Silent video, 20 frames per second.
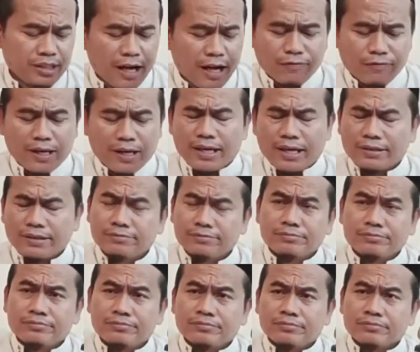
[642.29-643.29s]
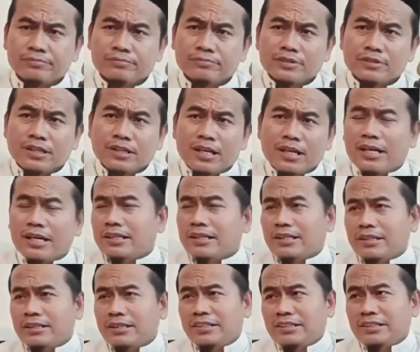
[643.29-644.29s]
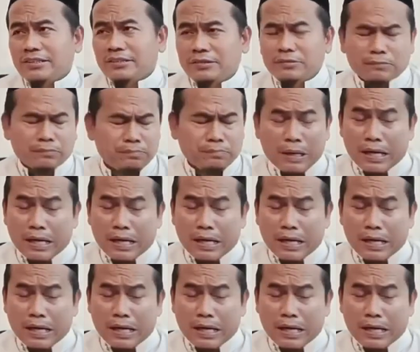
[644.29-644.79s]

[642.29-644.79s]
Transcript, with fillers: Hafalan. Hari ini